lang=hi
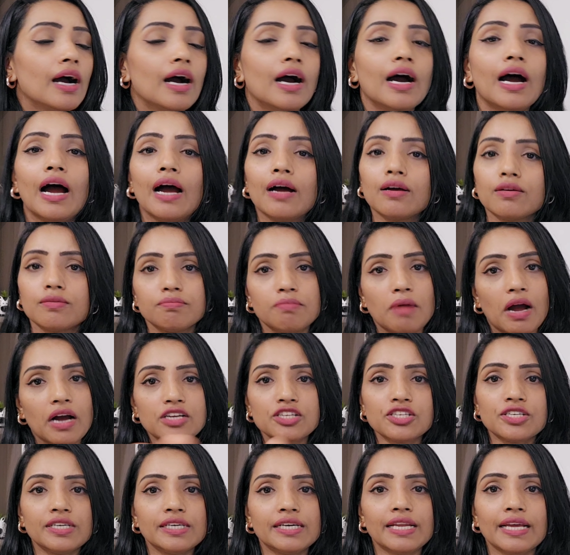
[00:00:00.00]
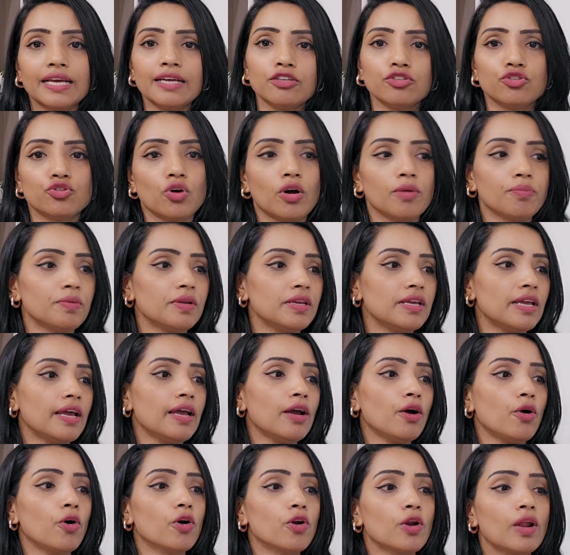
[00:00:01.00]
मार्कशीट uh, है जो आपकी
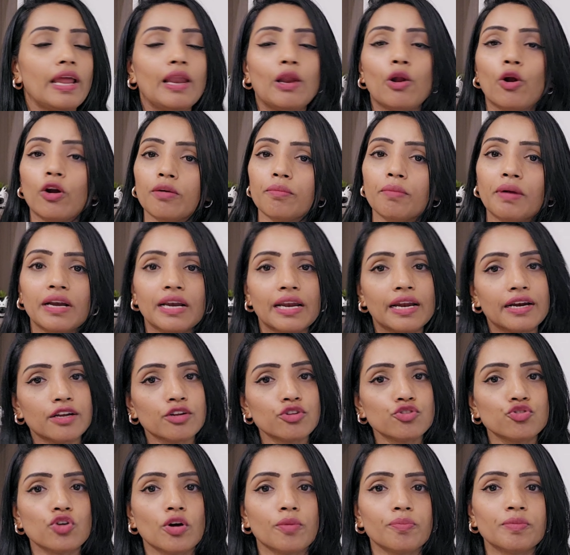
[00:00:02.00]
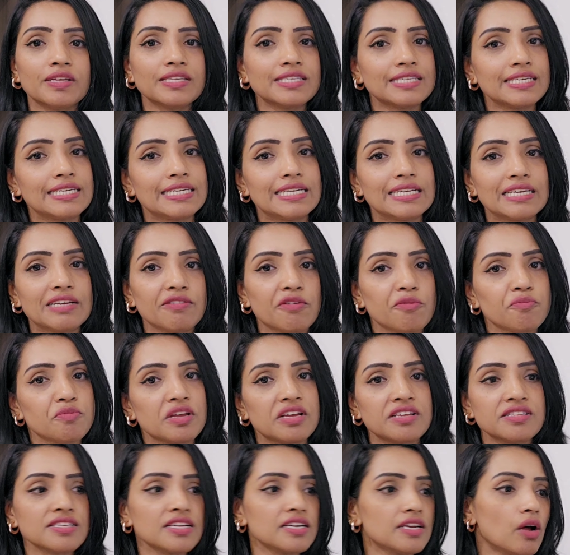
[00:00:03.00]
है और अलॉटमेंट लेटर जो आपने सी की
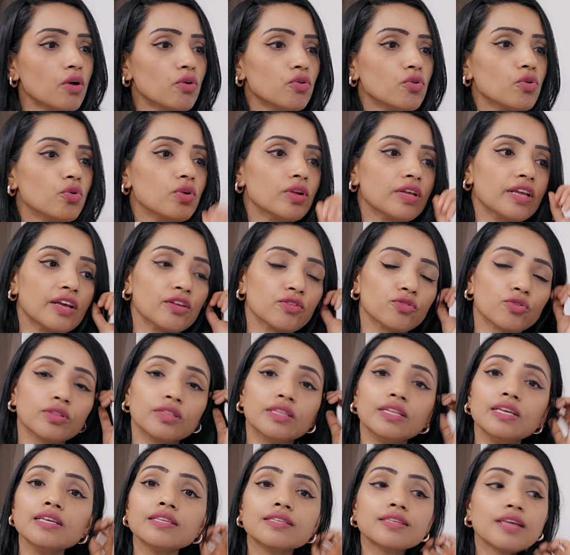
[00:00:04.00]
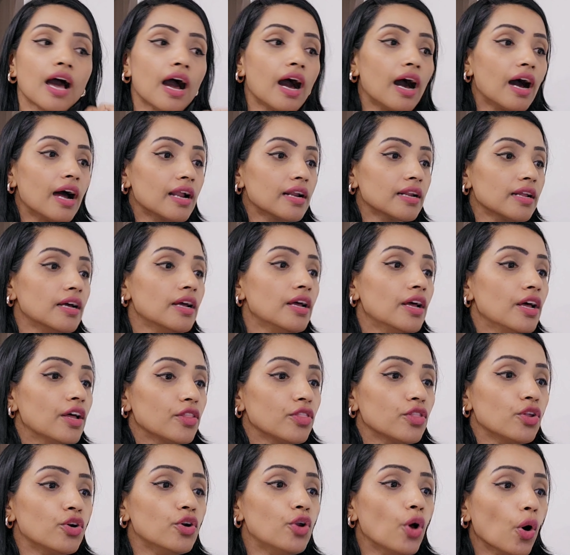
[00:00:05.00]
वेबसाइट से डाउनलोड किया सो दीज आर
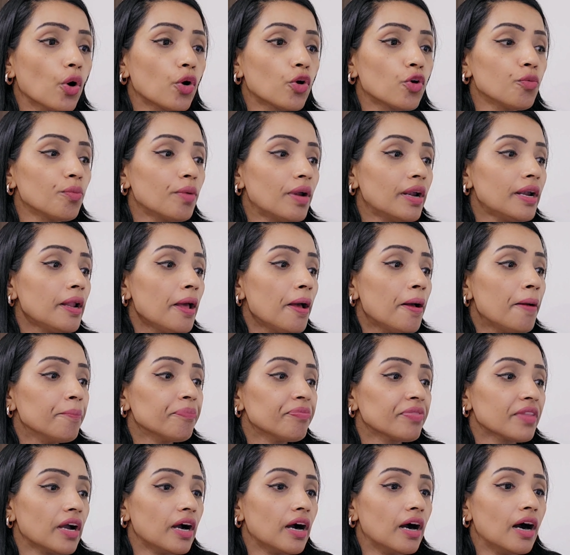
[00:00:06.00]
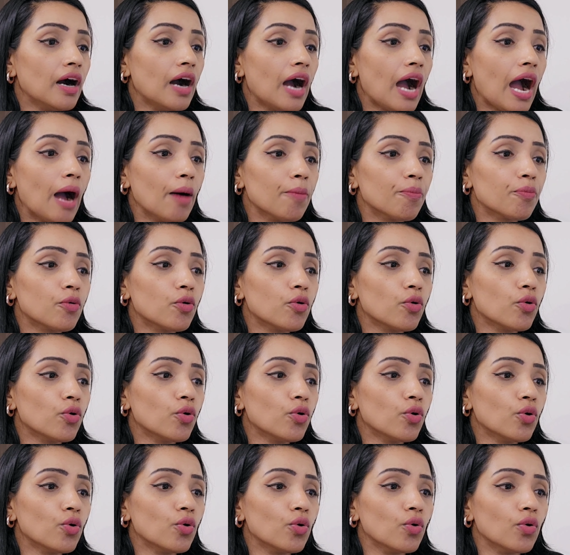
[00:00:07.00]
द डॉक्यूमेंट आपको
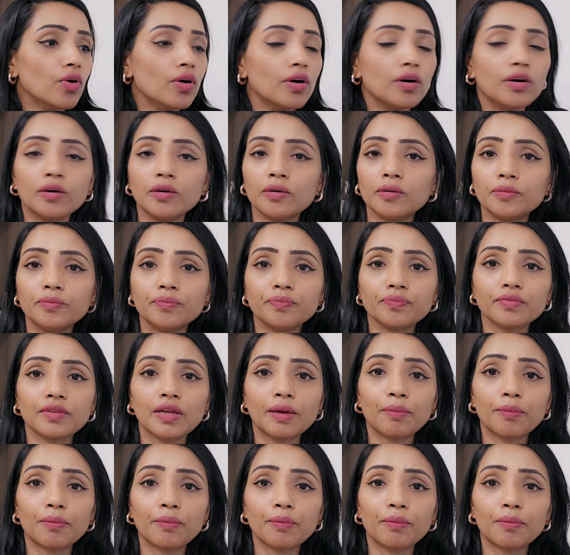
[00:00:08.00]
uh,